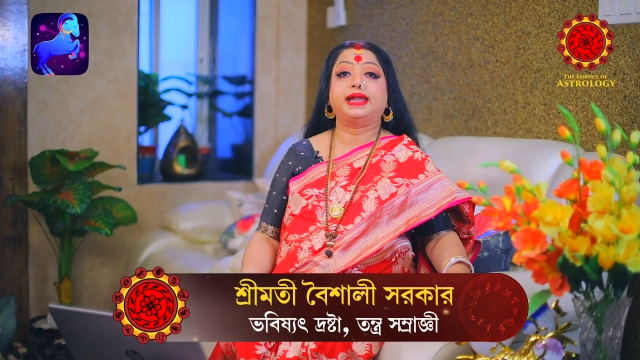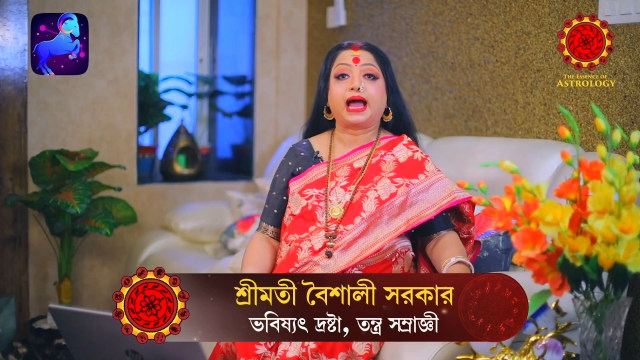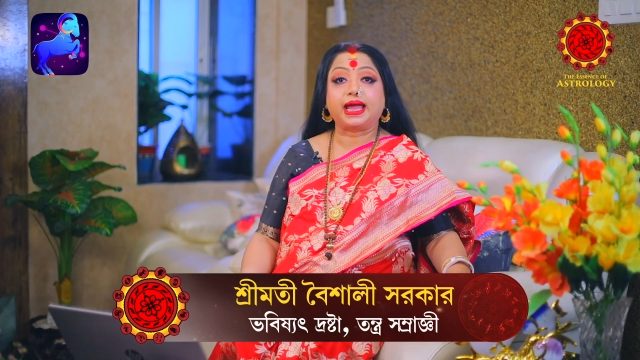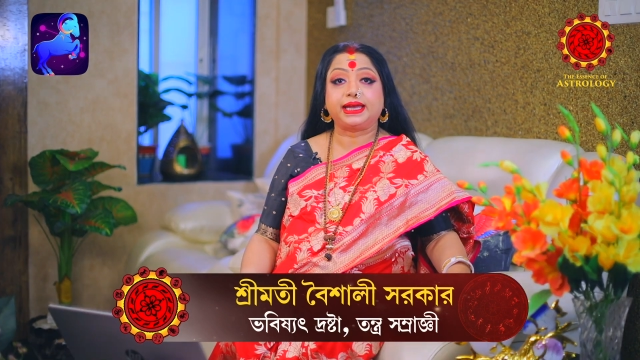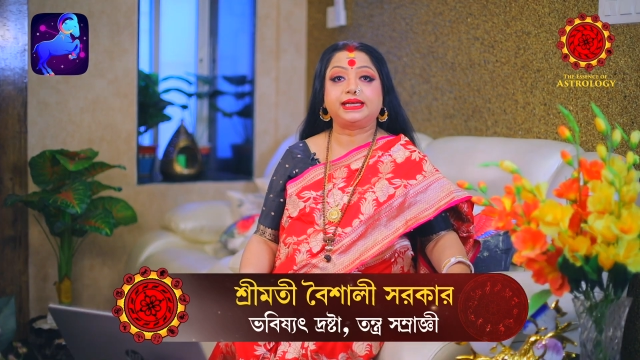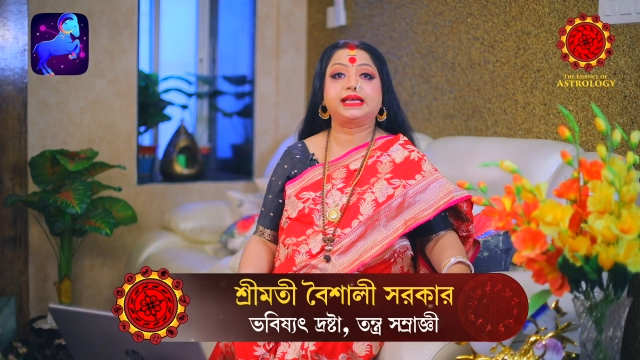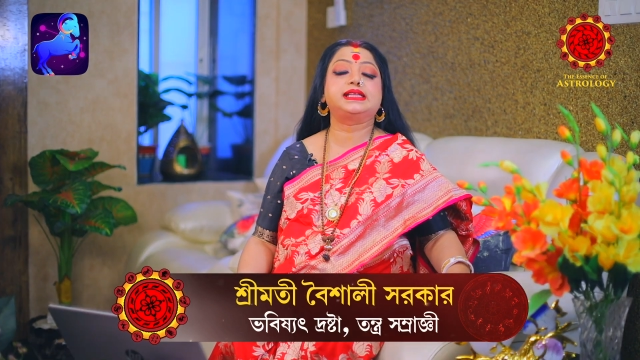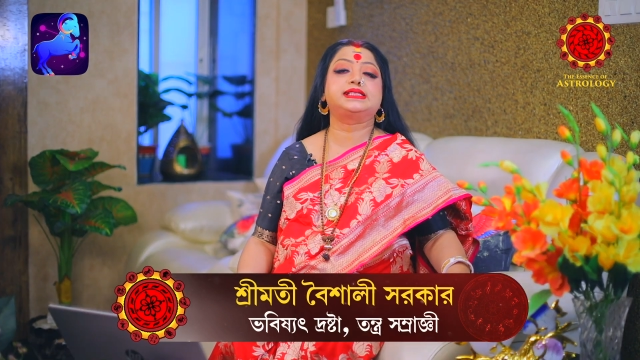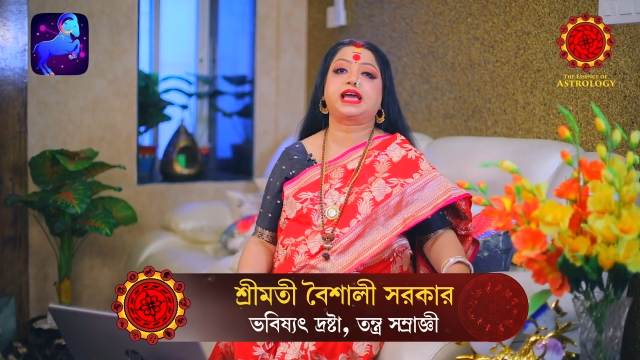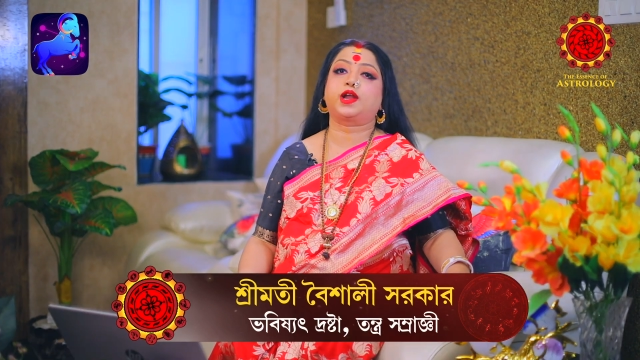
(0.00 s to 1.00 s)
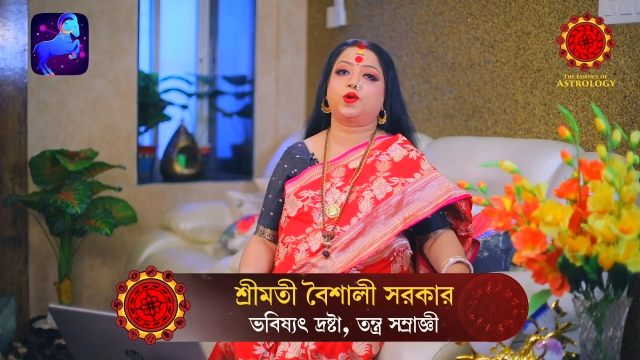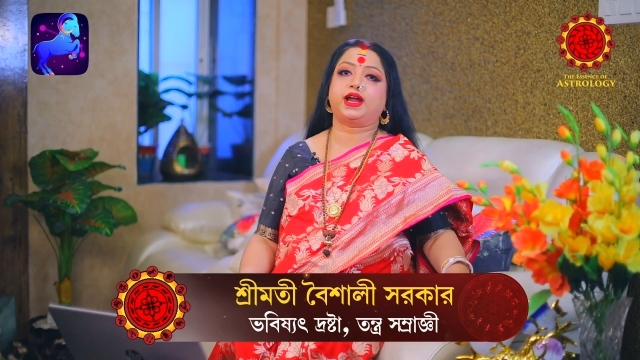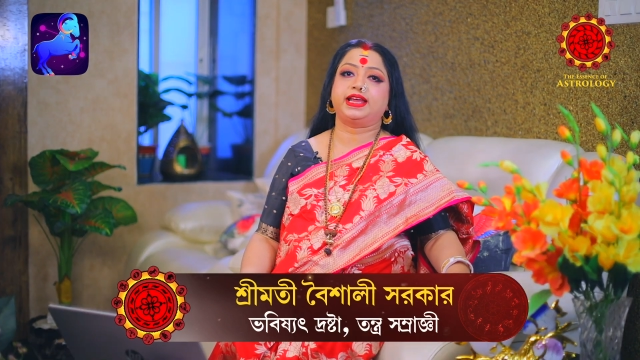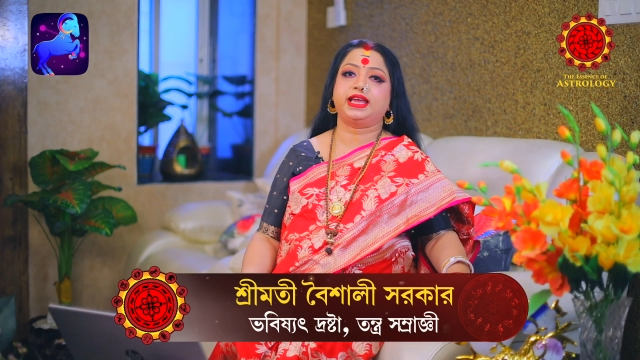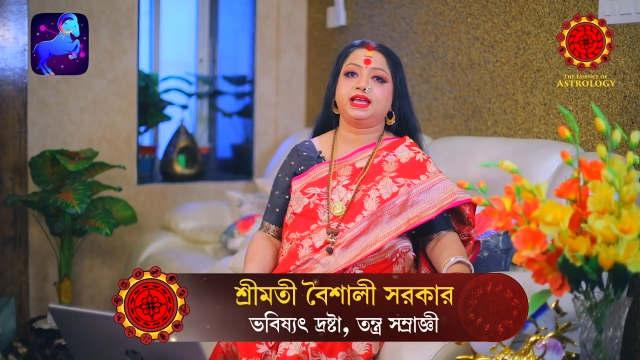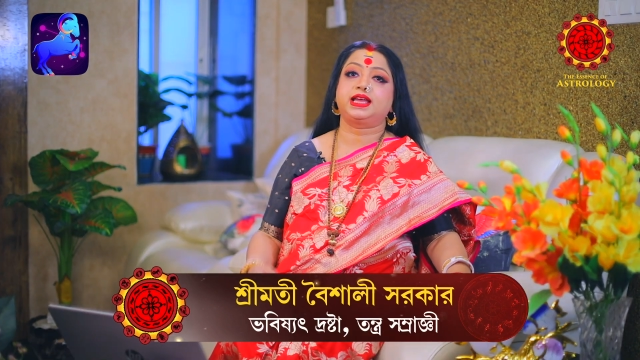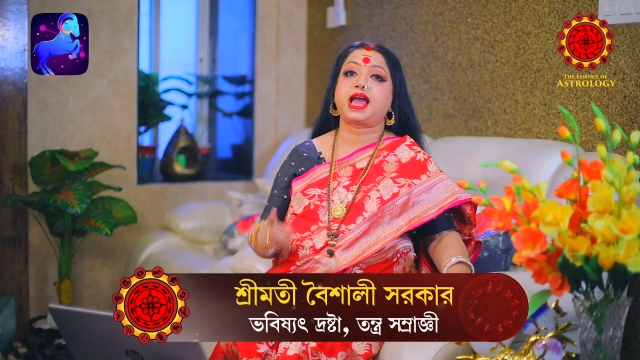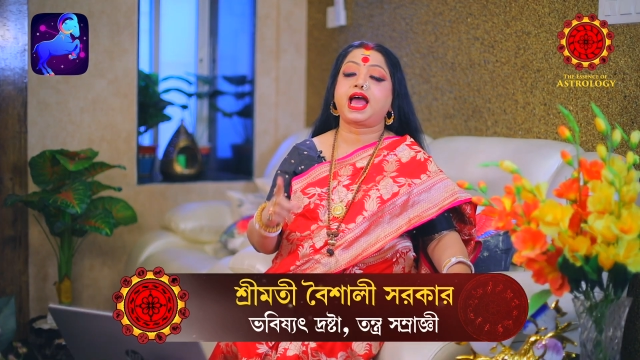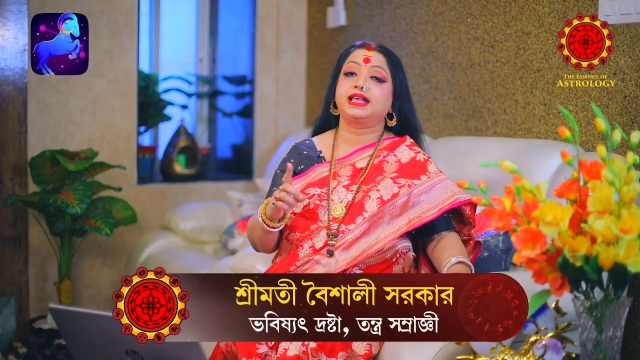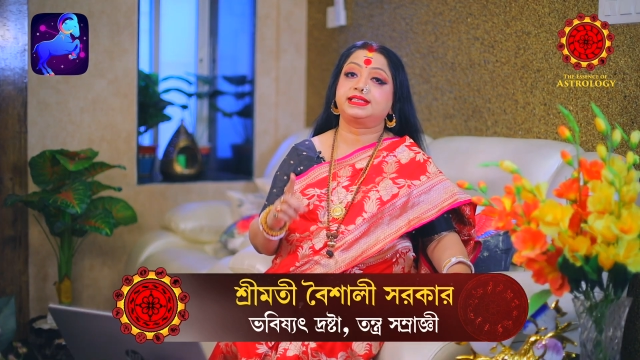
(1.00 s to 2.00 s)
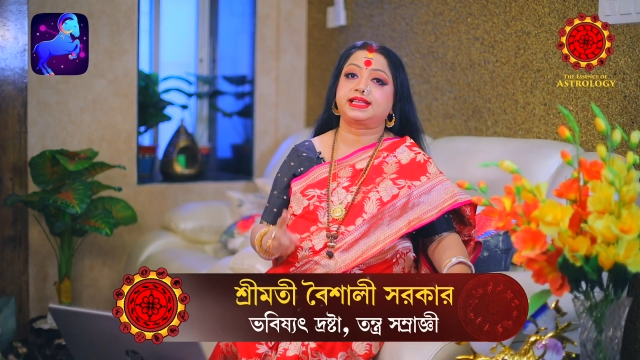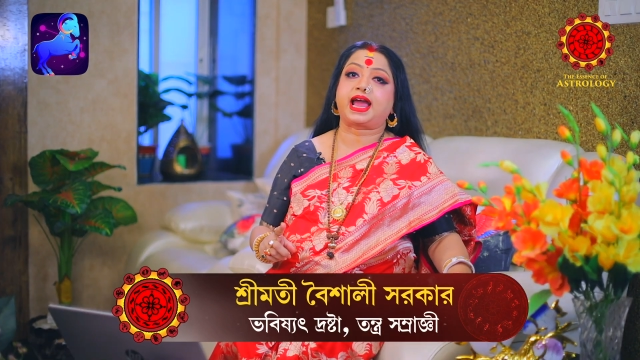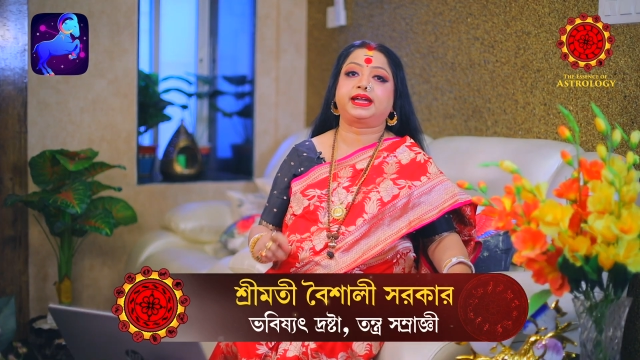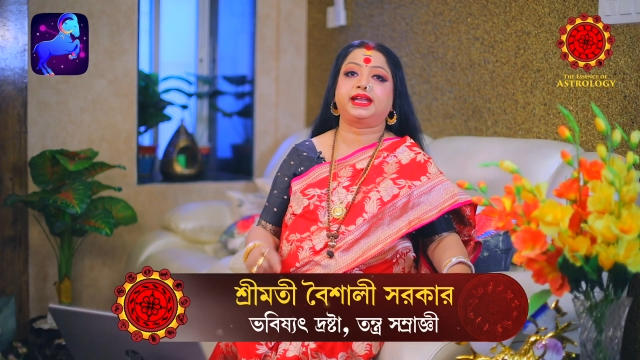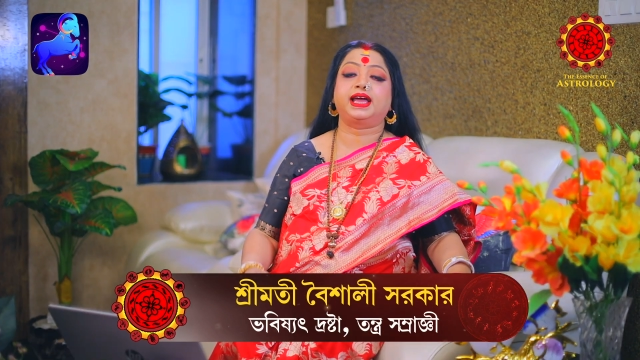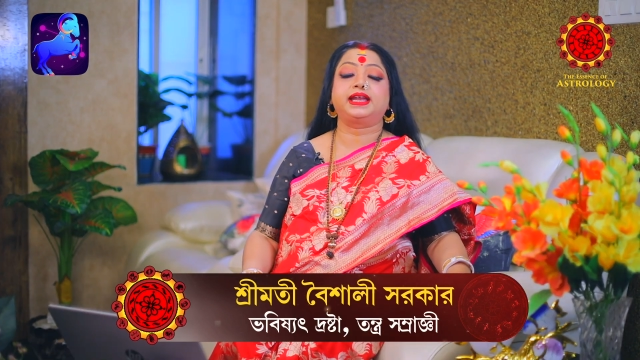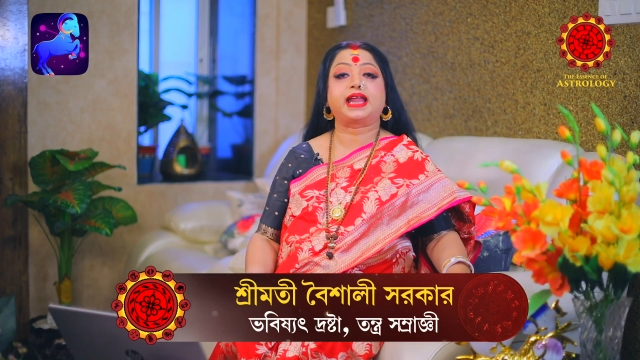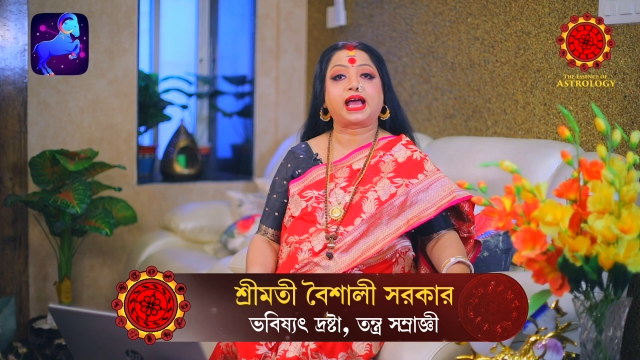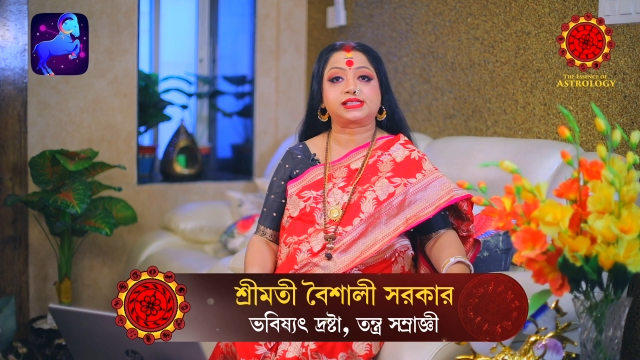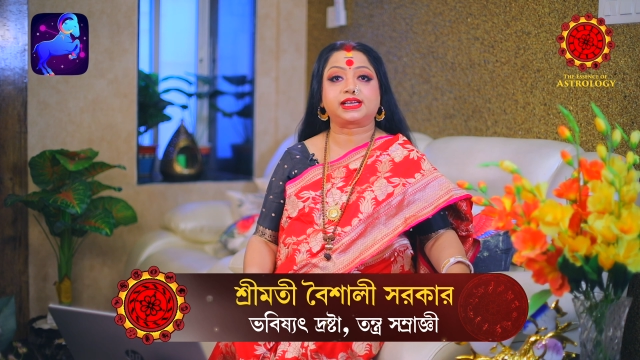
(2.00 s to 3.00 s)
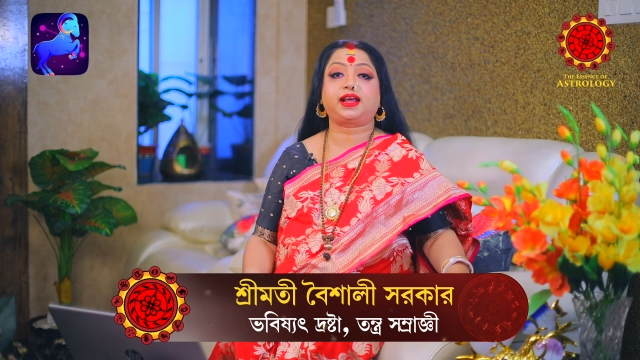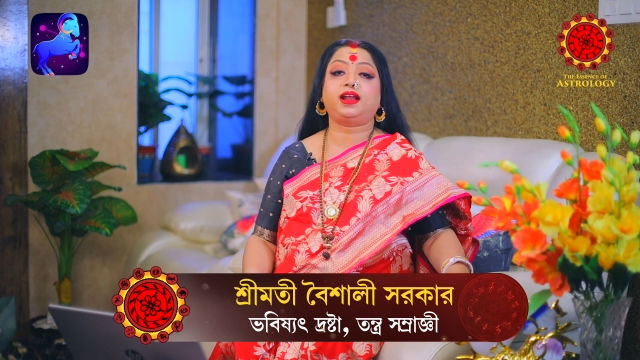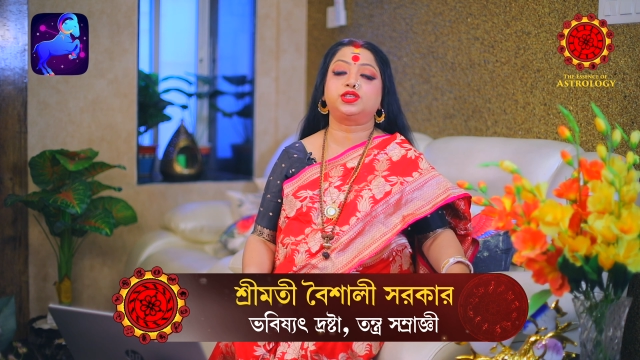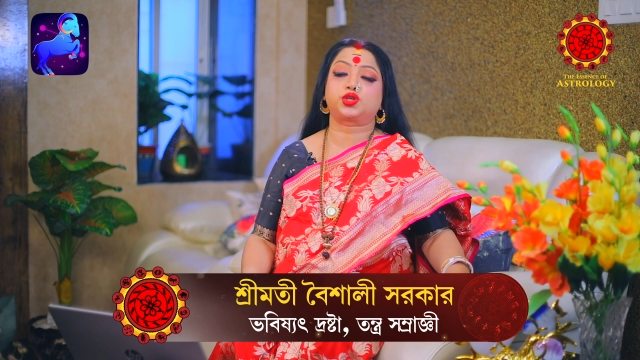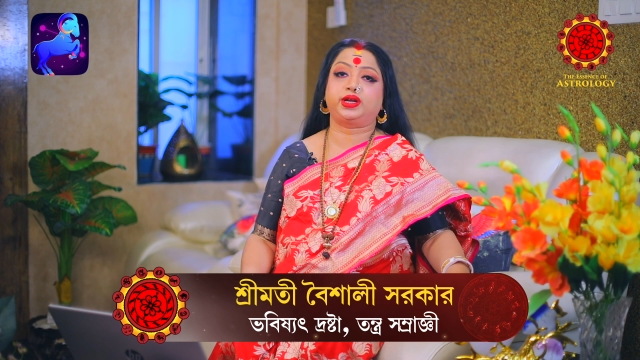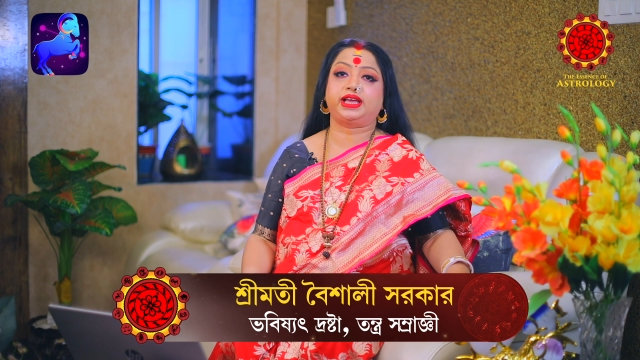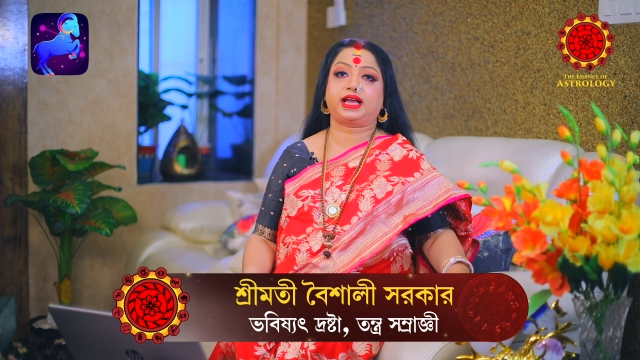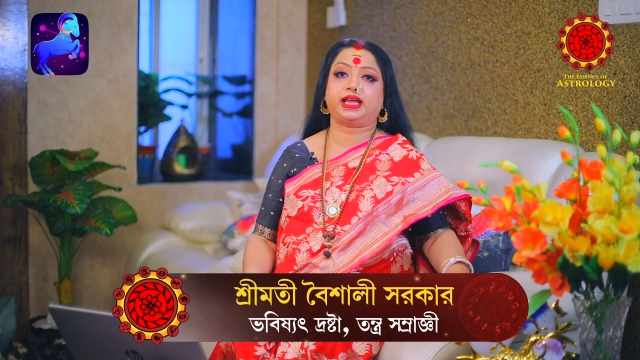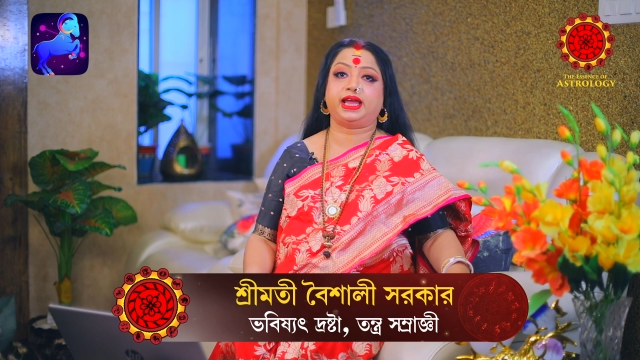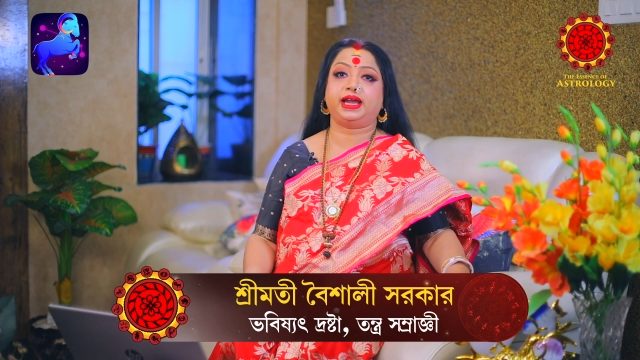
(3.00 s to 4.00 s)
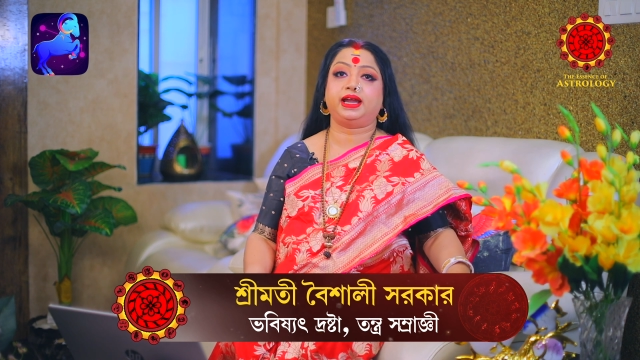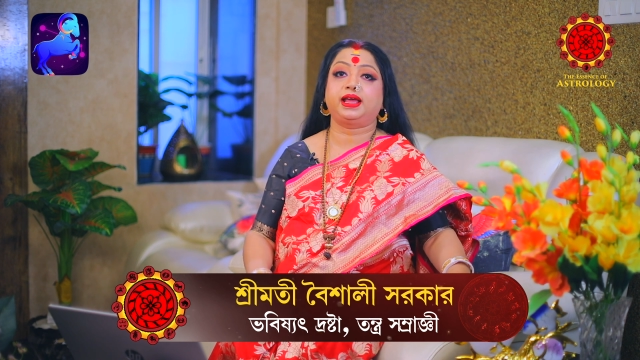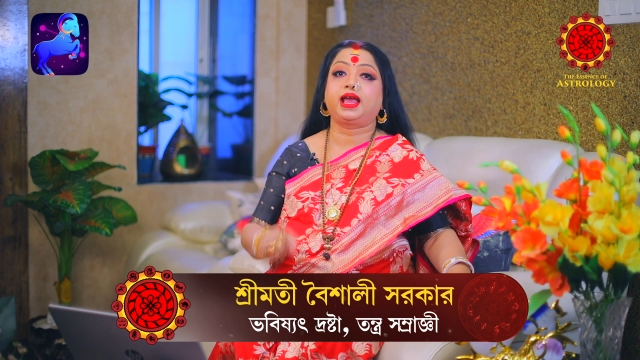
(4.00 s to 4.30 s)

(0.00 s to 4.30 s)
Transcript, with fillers: নাইনটিন জানুয়ারি স্যাটার ন্যাচারাল জোডিয়াকের